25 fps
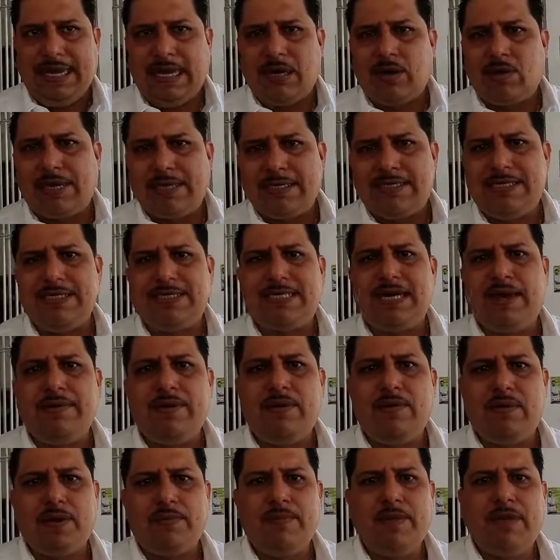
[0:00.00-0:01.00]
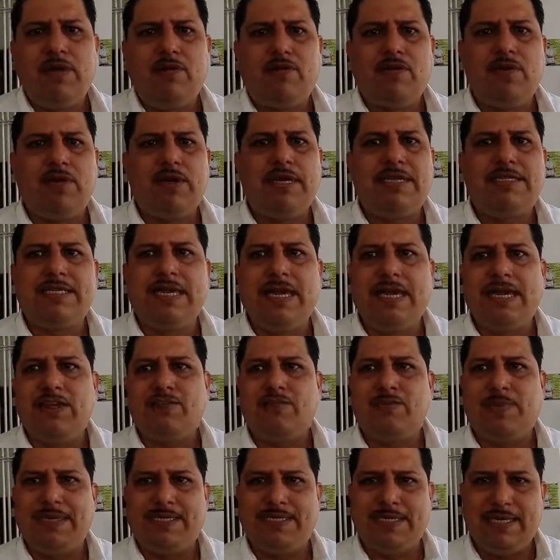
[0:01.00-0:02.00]
Claro que sí, Sabino Hermilo Flores
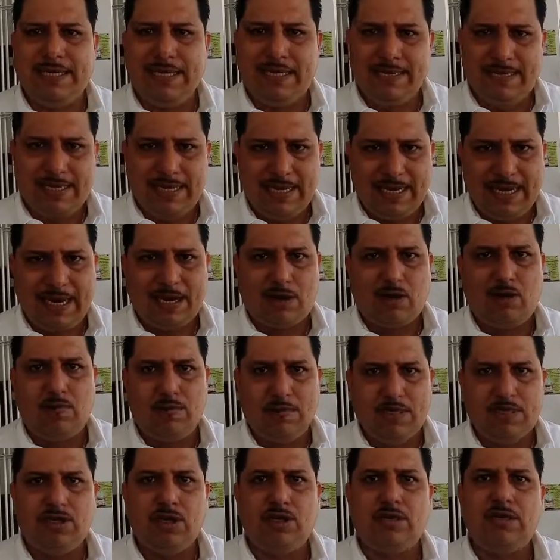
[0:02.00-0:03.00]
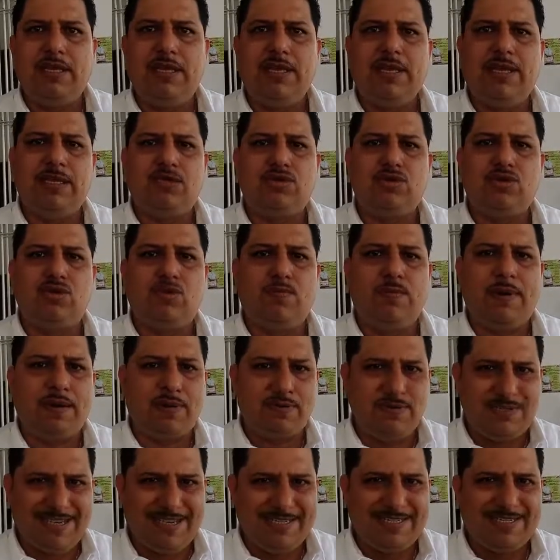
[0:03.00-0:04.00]
Arias, presidente de la Comisión de Derechos
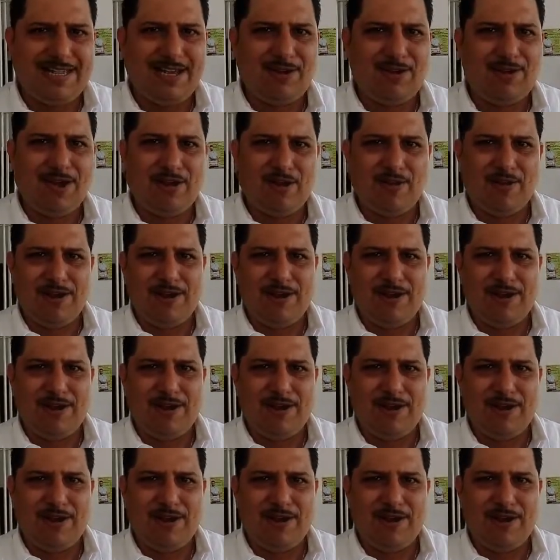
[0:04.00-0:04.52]
Humanos del Estado de